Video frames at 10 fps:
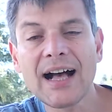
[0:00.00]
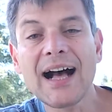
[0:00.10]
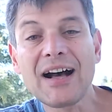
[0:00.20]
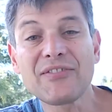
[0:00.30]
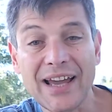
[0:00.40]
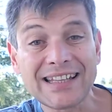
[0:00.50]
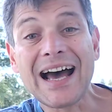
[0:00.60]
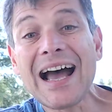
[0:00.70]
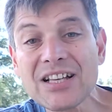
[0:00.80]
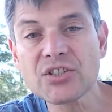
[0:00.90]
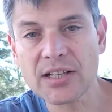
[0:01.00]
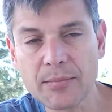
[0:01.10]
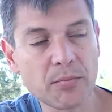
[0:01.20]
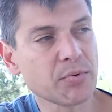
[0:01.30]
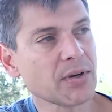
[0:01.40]
a verdade na
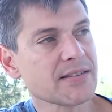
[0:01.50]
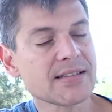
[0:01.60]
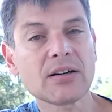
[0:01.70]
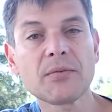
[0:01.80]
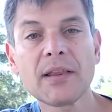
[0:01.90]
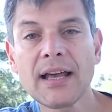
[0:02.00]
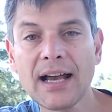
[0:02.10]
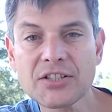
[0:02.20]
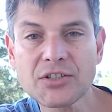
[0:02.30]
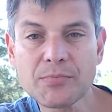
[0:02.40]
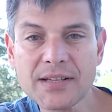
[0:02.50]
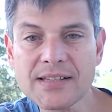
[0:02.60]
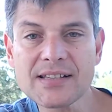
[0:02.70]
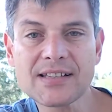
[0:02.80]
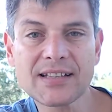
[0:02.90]
população, a gente
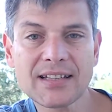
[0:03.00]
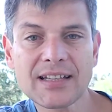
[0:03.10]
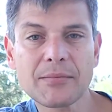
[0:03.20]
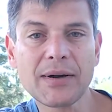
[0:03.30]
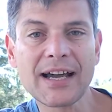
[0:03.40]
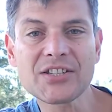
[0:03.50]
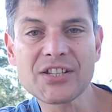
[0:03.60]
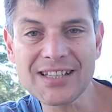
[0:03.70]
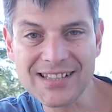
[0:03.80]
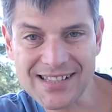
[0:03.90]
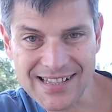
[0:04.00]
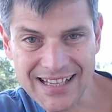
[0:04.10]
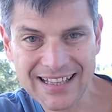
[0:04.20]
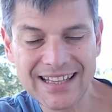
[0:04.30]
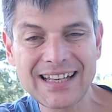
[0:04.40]
precisa entender mais de
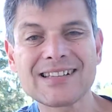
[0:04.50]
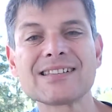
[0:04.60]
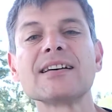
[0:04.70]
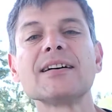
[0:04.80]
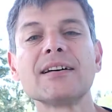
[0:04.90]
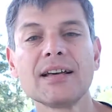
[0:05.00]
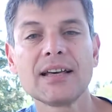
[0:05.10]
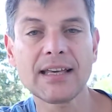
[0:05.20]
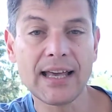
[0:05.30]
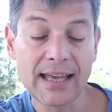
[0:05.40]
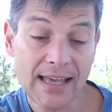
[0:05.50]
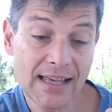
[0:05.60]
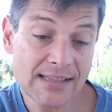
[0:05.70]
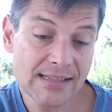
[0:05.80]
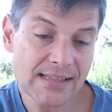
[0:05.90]
incerteza. E é
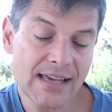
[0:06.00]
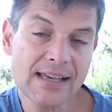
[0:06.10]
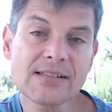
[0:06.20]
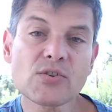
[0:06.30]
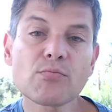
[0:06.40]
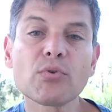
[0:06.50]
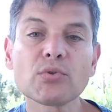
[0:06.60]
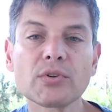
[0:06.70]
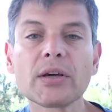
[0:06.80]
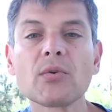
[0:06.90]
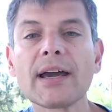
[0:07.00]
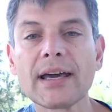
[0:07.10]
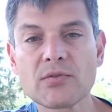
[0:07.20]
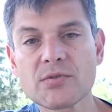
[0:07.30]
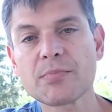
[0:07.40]
esse, esse é o ponto que eu
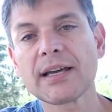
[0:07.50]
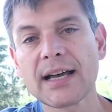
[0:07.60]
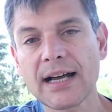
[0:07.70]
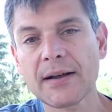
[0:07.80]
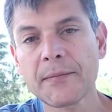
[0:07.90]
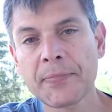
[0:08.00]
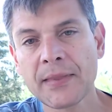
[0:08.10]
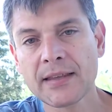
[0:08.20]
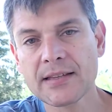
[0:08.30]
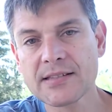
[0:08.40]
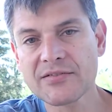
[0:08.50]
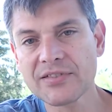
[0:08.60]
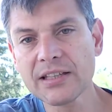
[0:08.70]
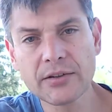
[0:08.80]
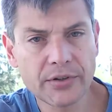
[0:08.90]
quero explicar nesse
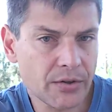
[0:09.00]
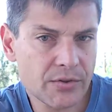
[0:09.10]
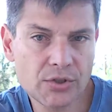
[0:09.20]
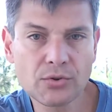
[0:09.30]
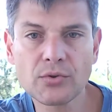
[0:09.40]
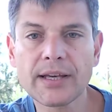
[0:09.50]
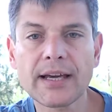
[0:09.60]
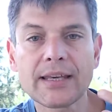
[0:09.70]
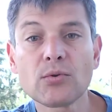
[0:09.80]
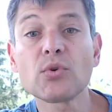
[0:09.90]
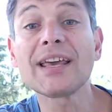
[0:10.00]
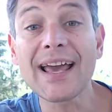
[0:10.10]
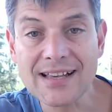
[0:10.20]
vídeo, que eu intitulei aqui o que é